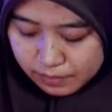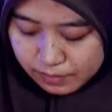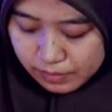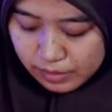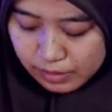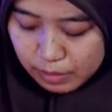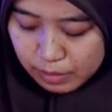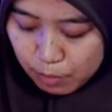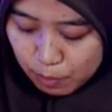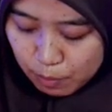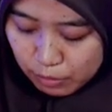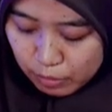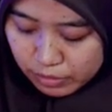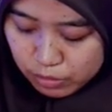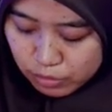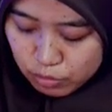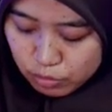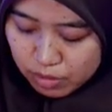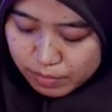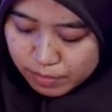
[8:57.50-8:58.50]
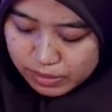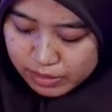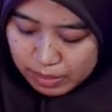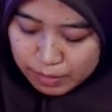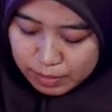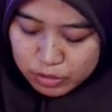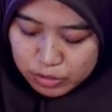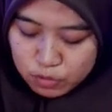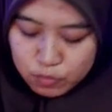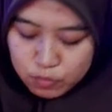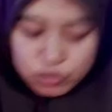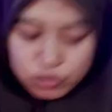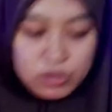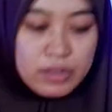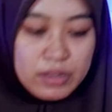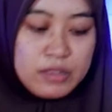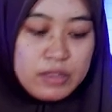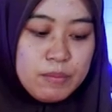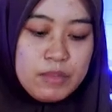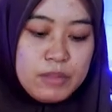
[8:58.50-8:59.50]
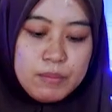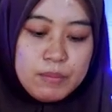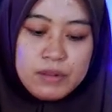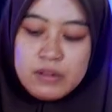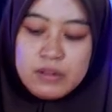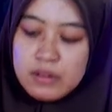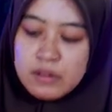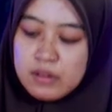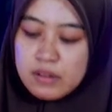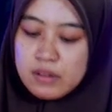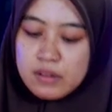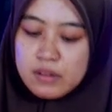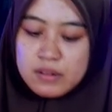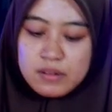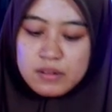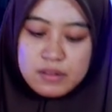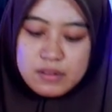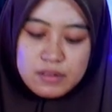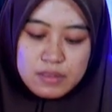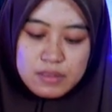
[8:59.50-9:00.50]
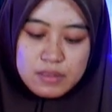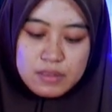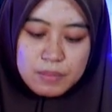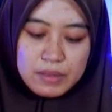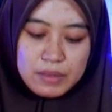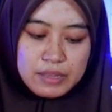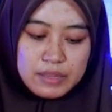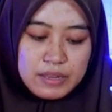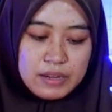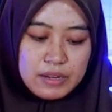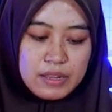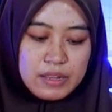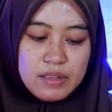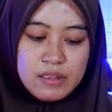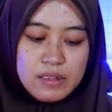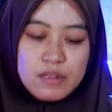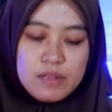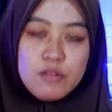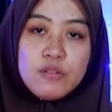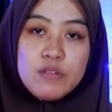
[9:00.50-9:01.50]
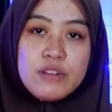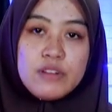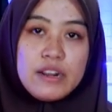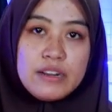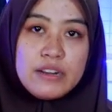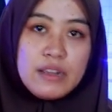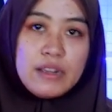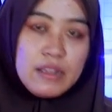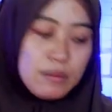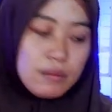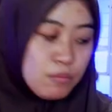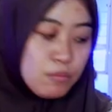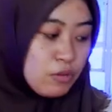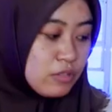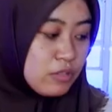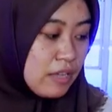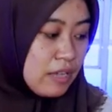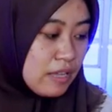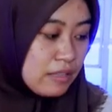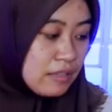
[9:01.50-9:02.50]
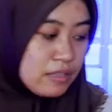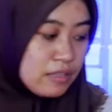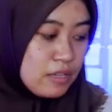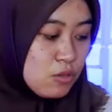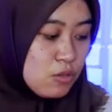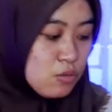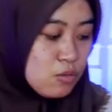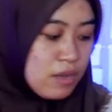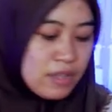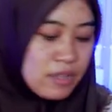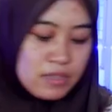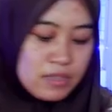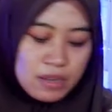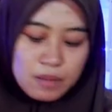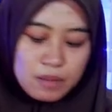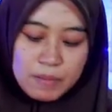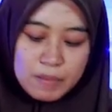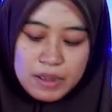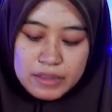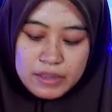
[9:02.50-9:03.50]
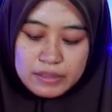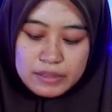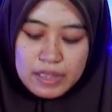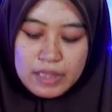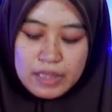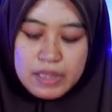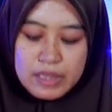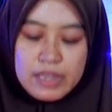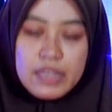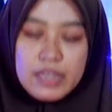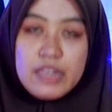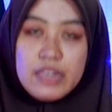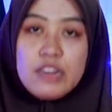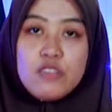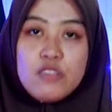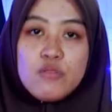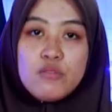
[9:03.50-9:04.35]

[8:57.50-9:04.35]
ini popornya juga bisa maju mundur ya teman-teman seperti ini udah ada mounting atasnya juga cakep banget ya ini